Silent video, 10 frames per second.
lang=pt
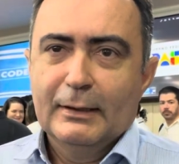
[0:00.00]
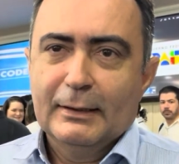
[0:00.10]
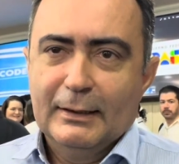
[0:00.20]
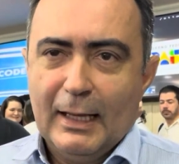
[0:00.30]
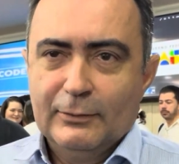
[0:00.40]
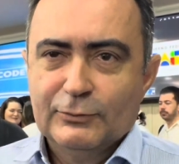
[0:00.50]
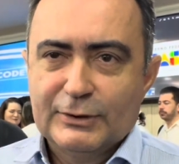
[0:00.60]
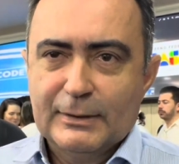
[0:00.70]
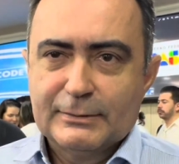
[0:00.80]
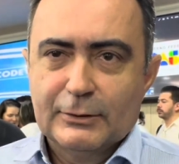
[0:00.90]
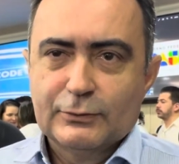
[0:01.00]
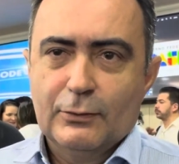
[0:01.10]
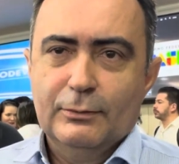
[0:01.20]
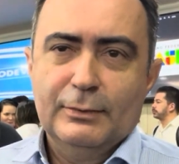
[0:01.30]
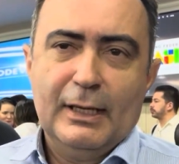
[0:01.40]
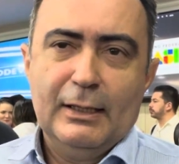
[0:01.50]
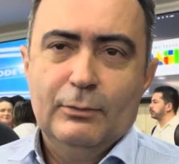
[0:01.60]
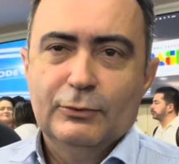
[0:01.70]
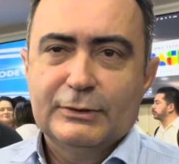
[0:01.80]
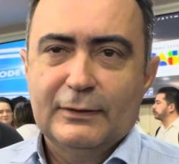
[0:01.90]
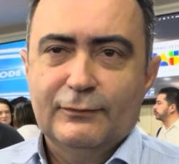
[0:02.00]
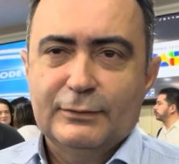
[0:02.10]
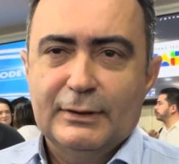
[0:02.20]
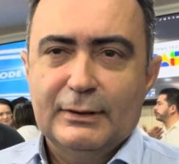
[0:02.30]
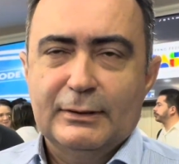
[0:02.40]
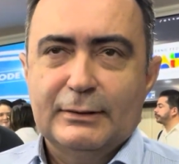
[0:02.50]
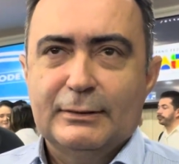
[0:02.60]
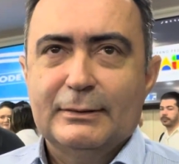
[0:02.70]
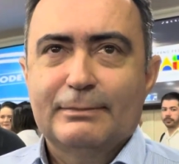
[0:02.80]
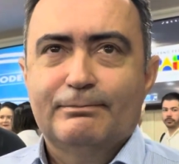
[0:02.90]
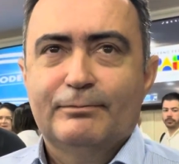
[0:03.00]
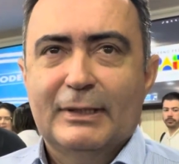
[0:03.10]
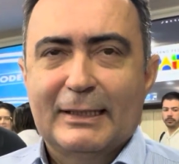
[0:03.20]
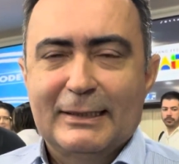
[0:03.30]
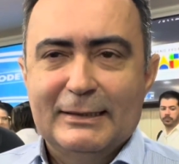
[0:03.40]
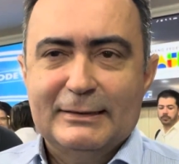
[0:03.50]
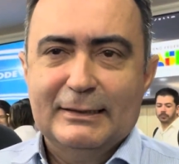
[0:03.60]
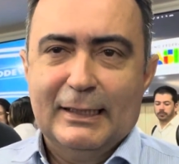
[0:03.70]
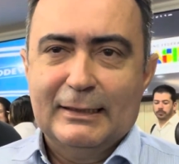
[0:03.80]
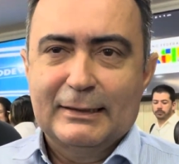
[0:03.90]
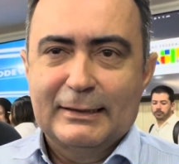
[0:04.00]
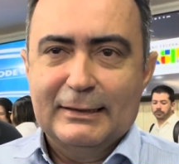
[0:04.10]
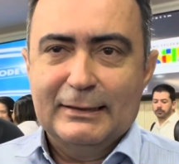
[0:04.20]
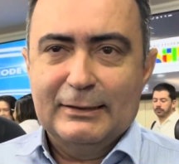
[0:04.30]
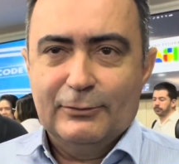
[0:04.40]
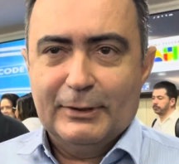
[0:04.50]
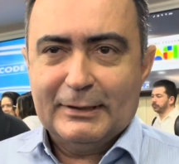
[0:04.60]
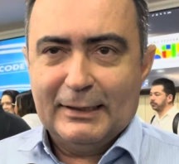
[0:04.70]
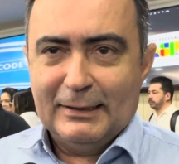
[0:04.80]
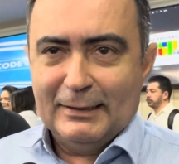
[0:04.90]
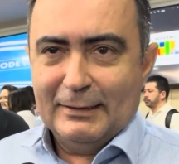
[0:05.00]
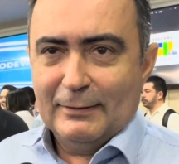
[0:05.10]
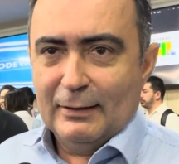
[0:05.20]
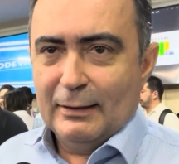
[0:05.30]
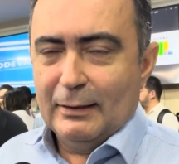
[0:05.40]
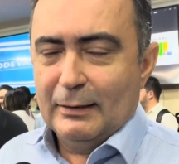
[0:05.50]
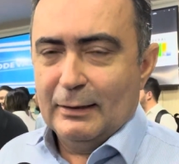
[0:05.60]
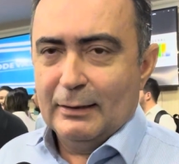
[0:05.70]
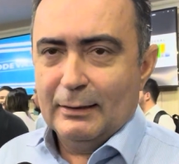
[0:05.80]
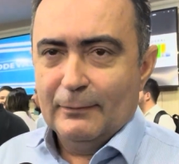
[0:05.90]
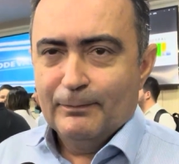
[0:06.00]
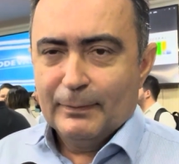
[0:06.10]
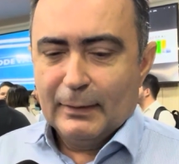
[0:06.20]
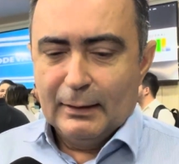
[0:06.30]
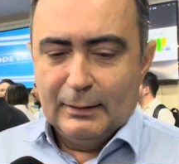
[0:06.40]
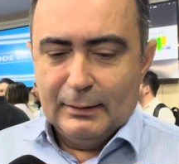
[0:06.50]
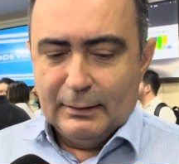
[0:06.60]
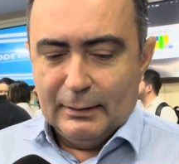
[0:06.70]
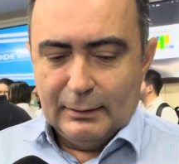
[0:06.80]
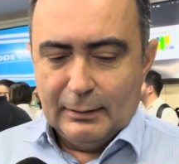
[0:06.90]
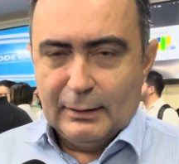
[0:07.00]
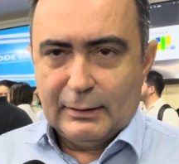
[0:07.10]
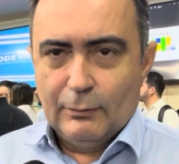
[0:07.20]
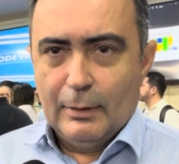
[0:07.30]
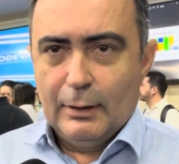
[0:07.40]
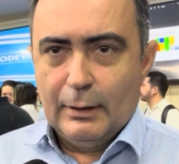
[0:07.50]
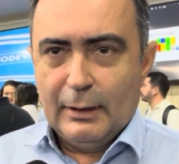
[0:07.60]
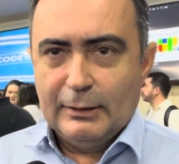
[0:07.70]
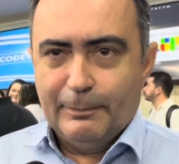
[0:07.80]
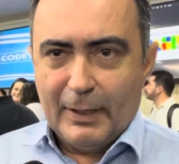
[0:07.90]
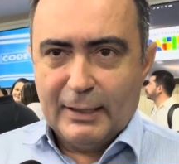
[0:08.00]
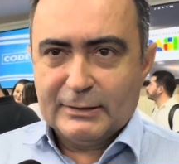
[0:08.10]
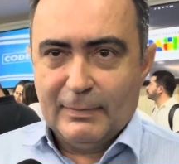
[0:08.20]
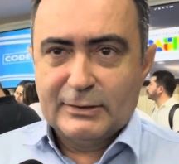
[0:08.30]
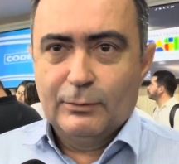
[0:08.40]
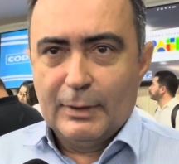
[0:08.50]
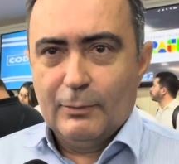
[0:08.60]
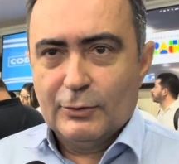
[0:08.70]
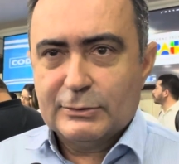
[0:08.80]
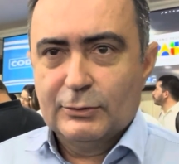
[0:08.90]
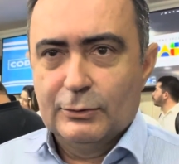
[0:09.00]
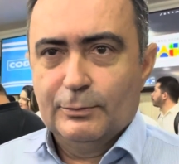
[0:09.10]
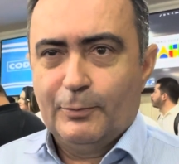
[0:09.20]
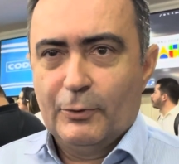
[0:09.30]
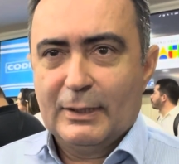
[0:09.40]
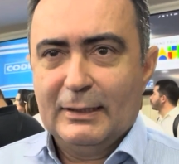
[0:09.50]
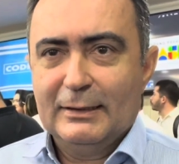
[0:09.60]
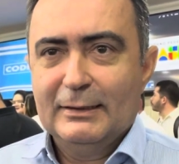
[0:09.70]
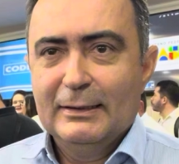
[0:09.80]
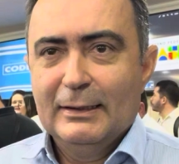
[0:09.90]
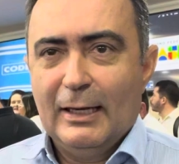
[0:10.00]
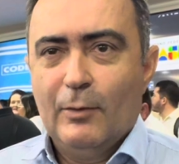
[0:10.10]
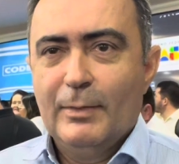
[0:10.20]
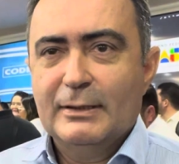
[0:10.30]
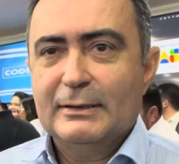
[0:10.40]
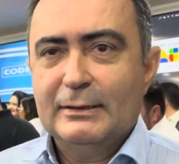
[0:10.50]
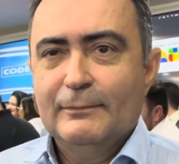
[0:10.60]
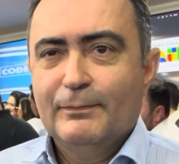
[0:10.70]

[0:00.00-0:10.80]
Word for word: lá no município de São João, é um motivo de, de grande alegria. Eu até. É, é, até um, é, é de praxe, mas eu me emociono porque realmente,